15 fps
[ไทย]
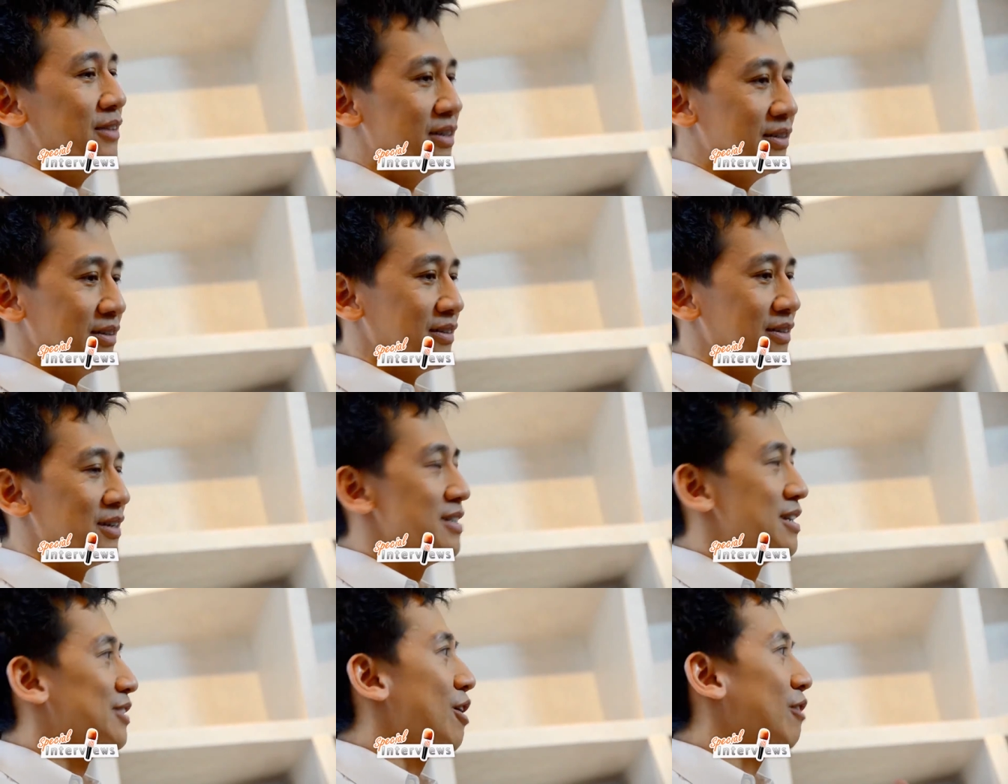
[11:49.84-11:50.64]
หนึ่งคื
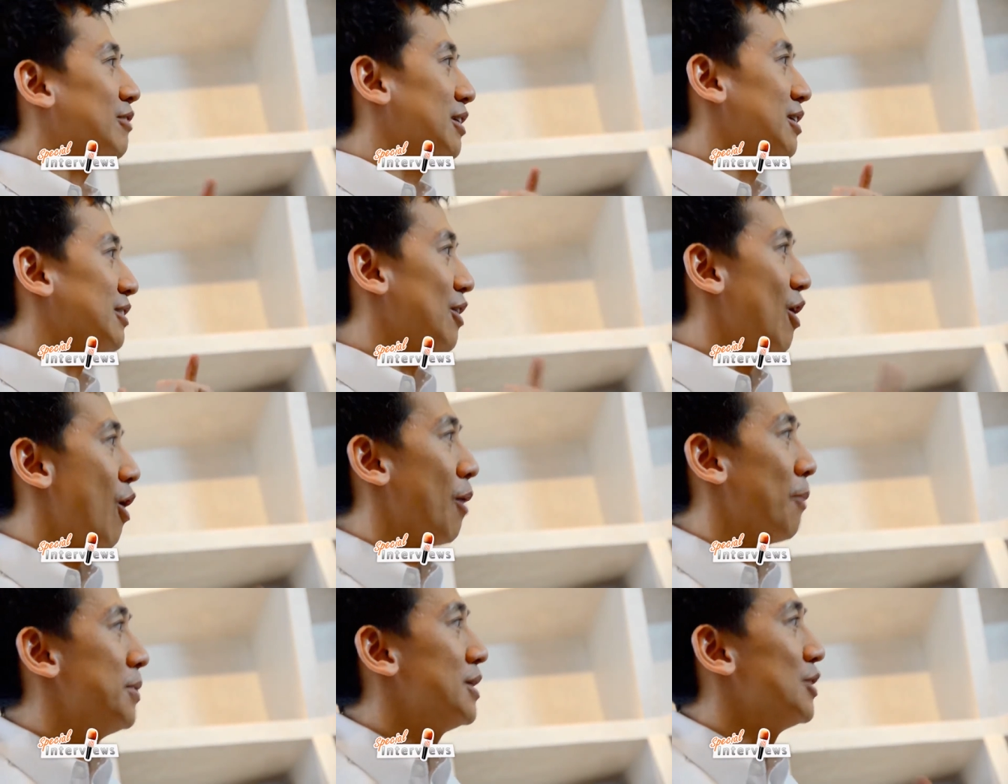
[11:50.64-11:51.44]
อเรียนด็อกเตอร์ต่อ
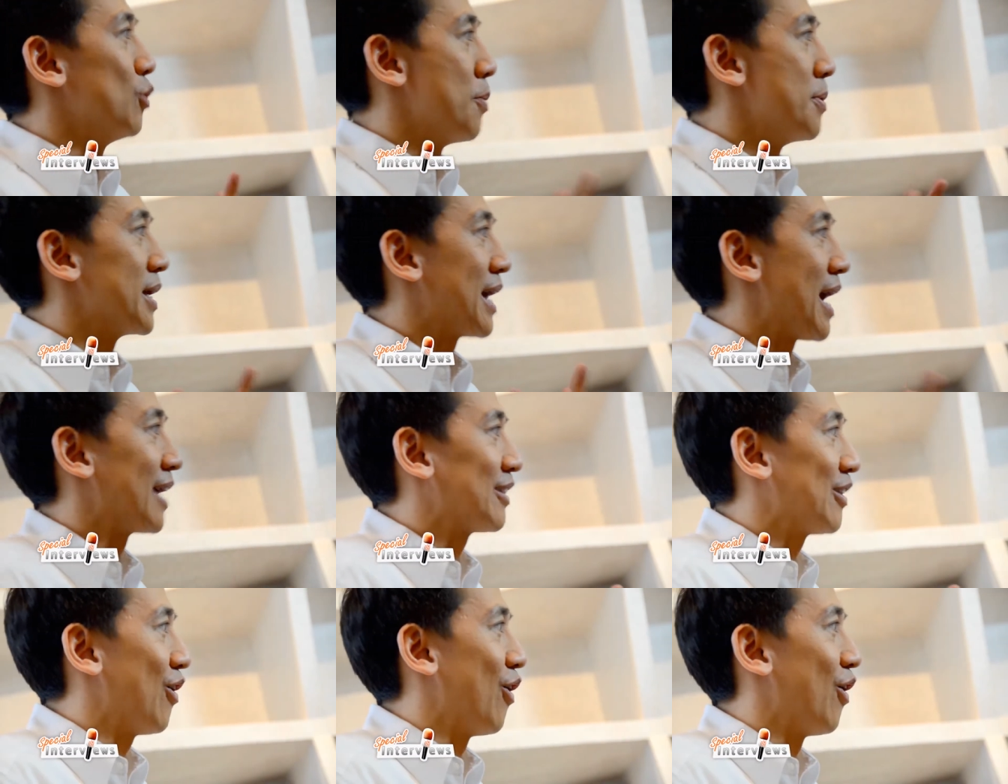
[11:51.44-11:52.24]
เพื่ออยู่อเมริกา
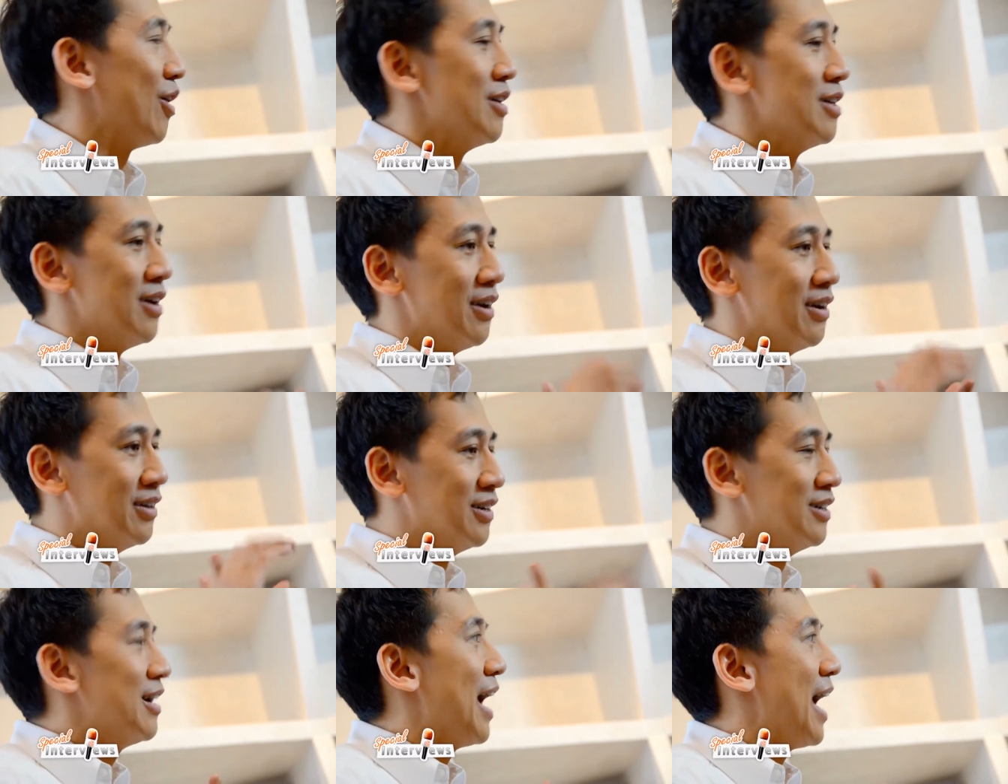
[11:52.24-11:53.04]
ต่ออห
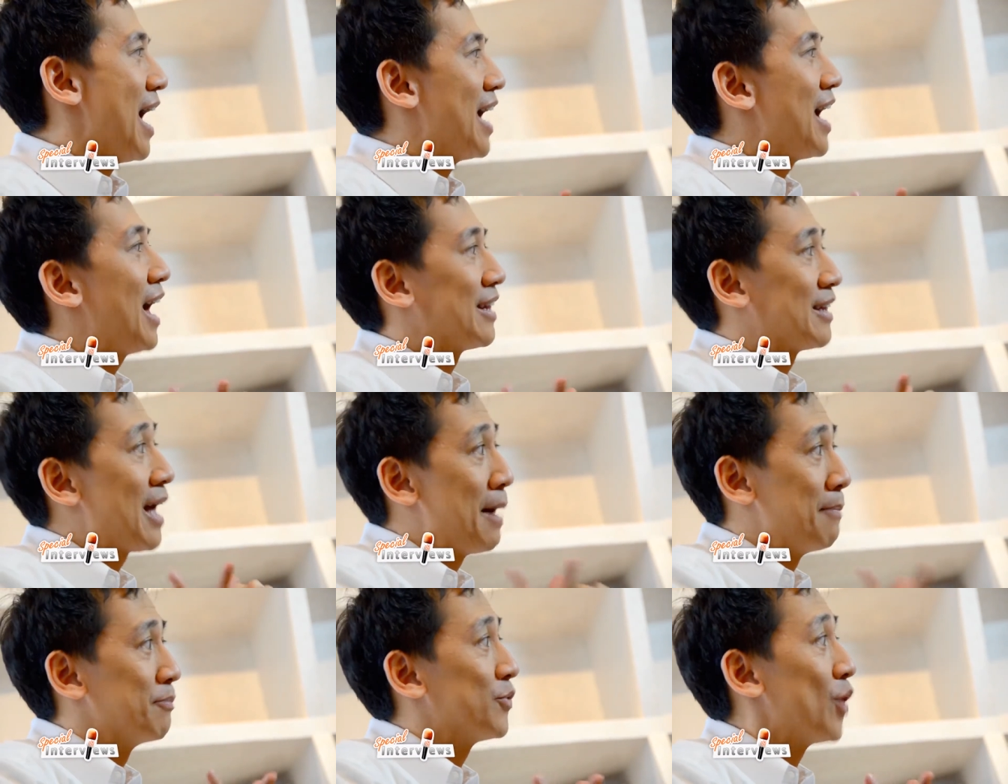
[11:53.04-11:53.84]
รือหางาน
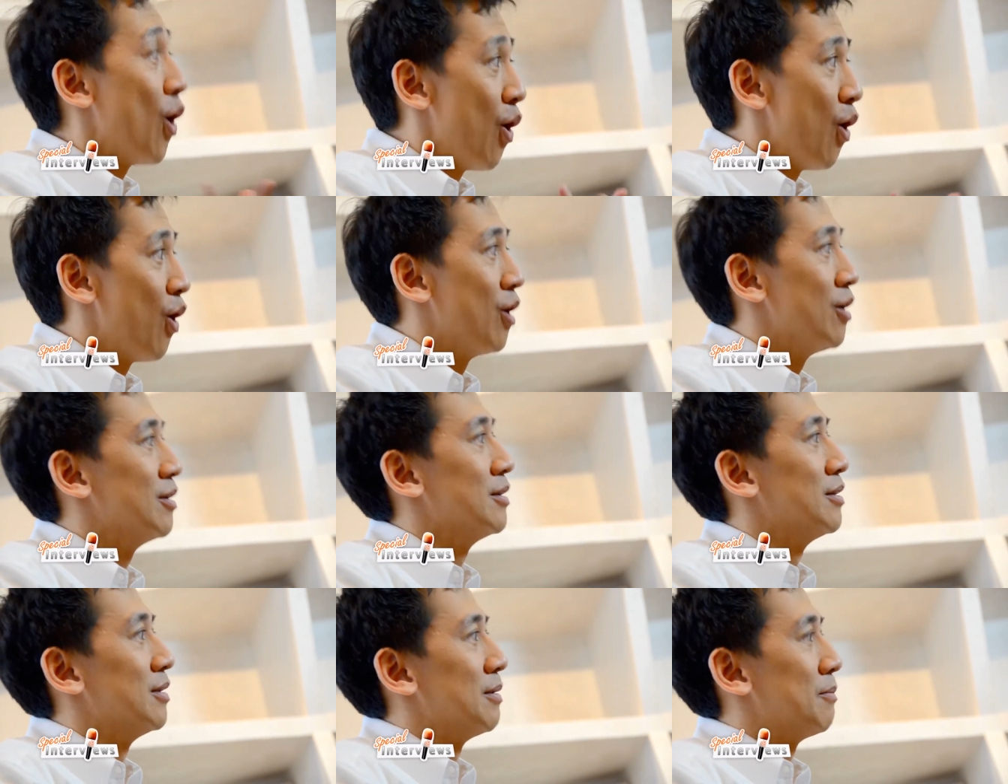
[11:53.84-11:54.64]
ทำต่อ
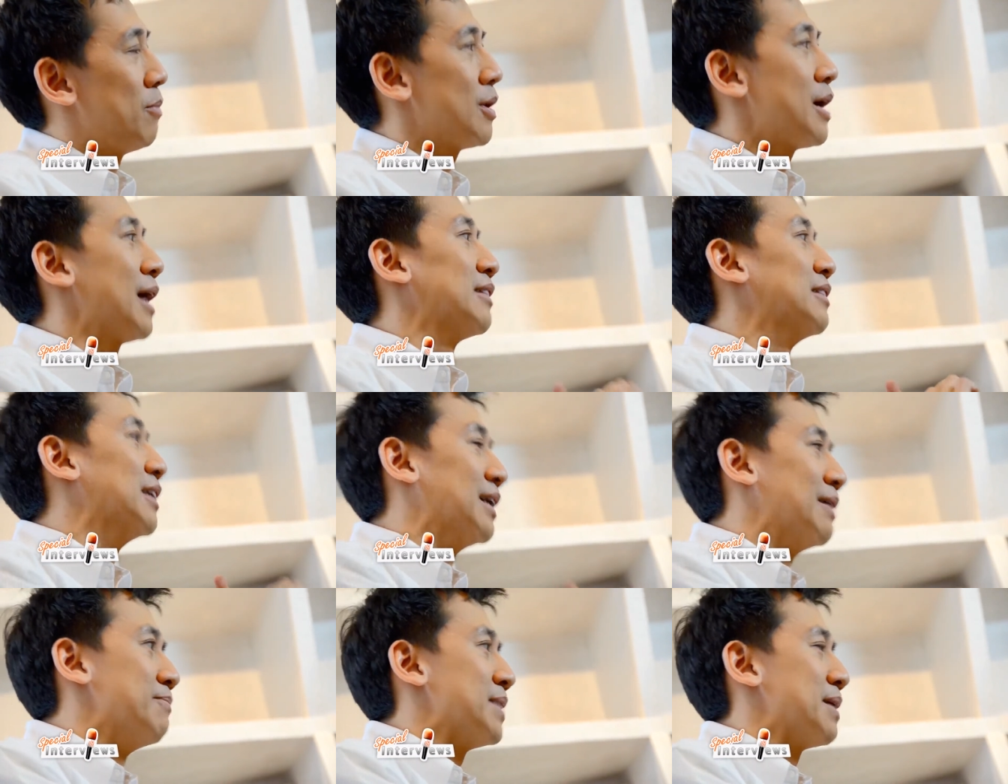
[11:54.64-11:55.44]
เพราะงาน
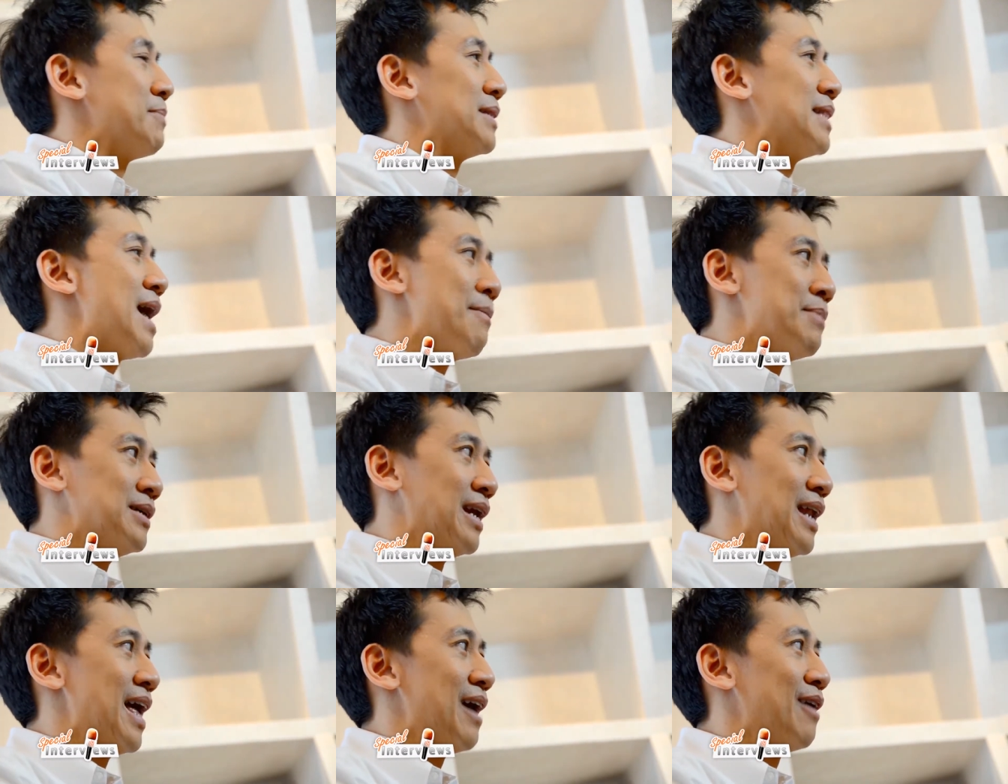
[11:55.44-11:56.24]
เดิมเนี่ยมันน่าเบื่
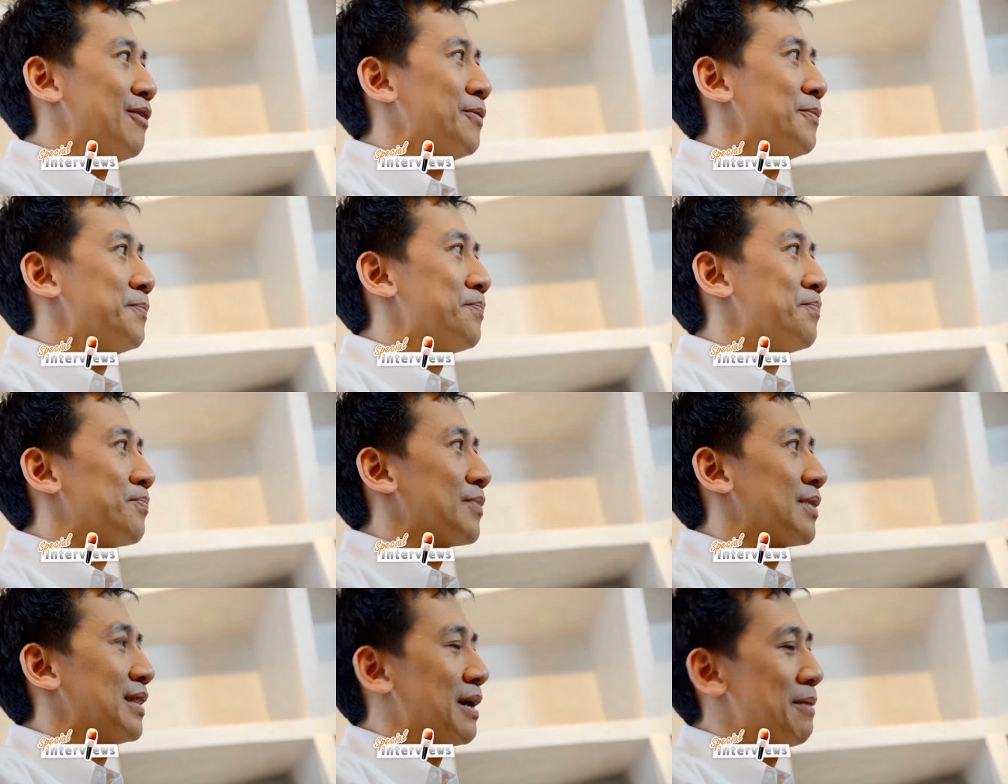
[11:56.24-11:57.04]
อแล้ว
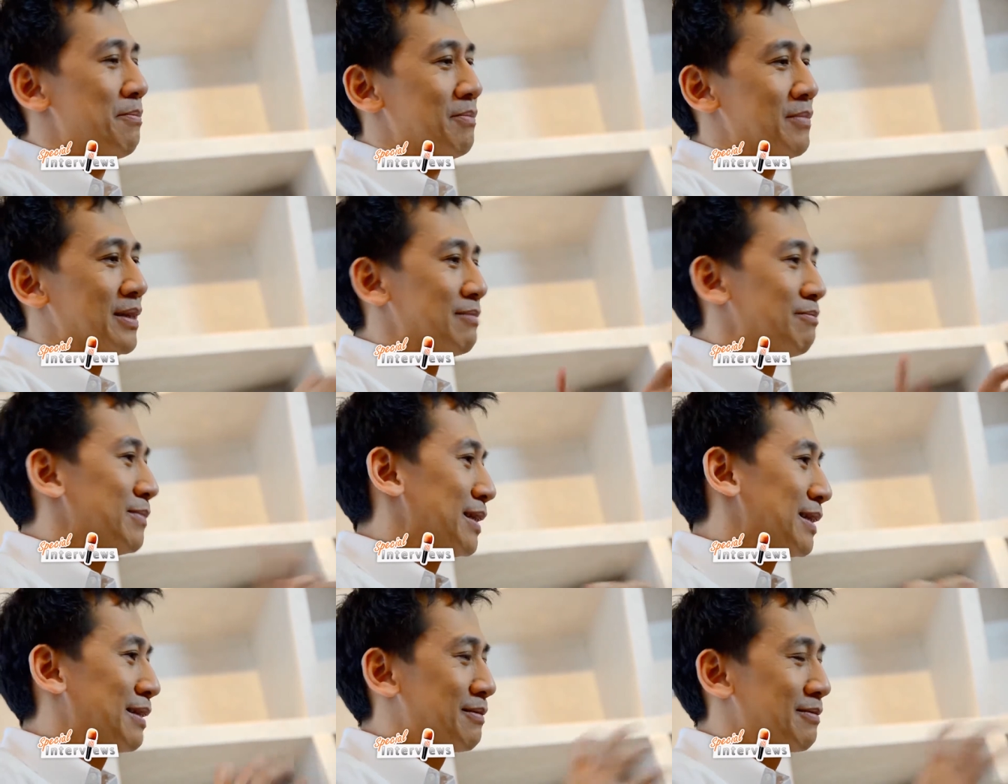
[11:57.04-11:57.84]
นะมัน
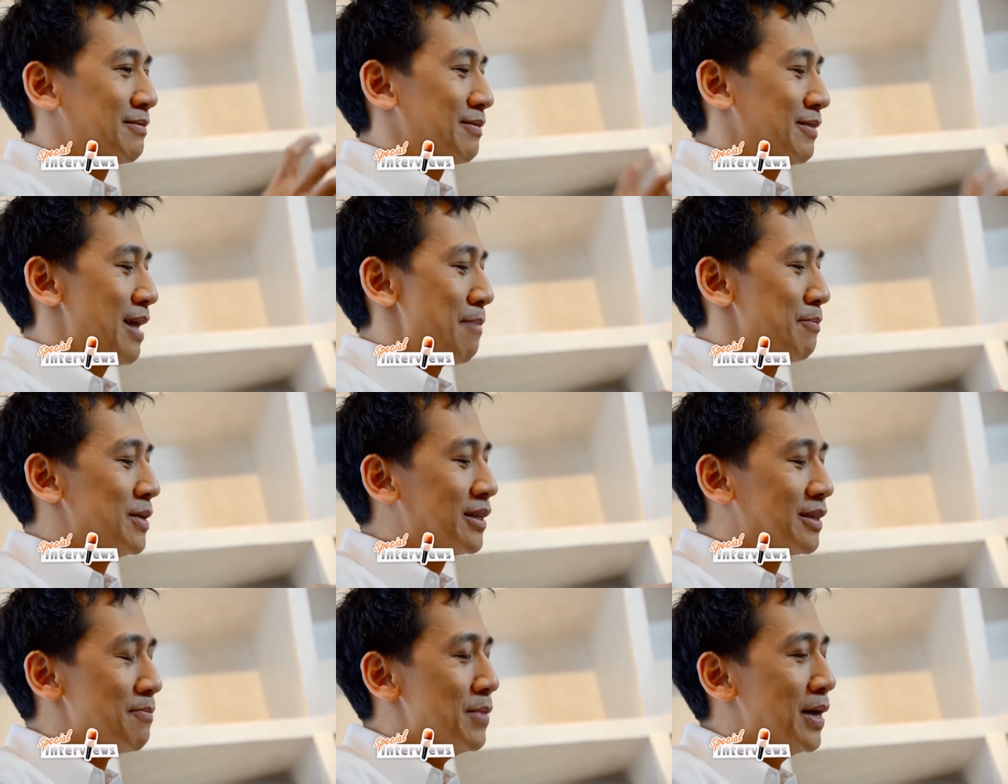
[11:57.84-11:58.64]
ทำทำ
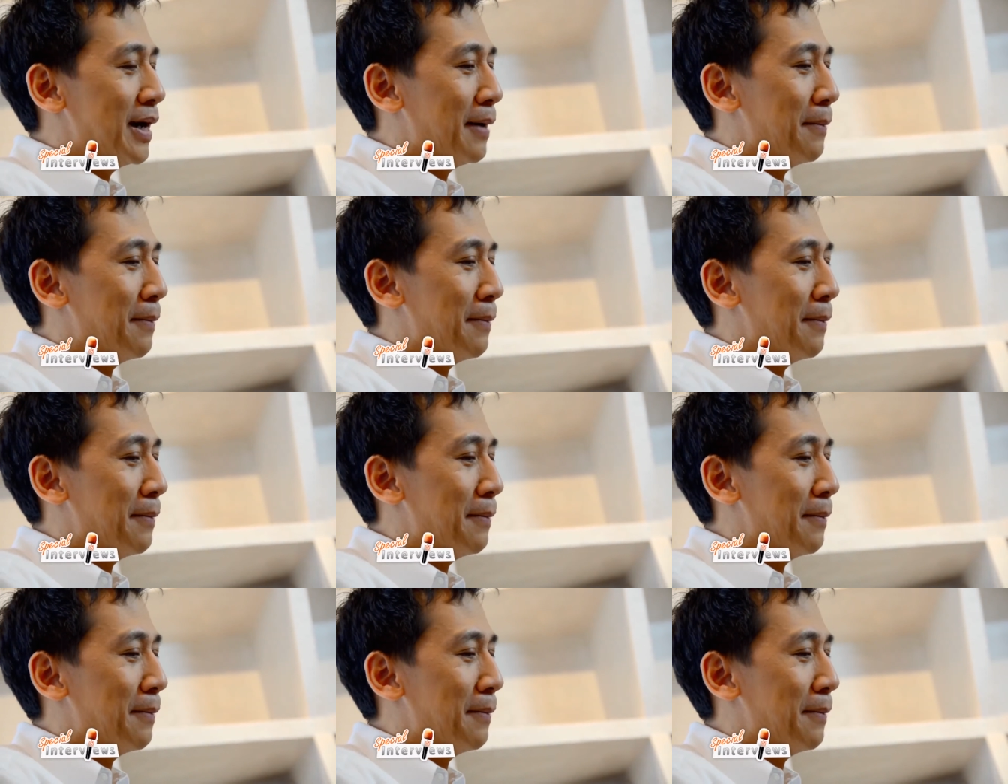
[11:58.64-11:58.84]
เรื่องเดิ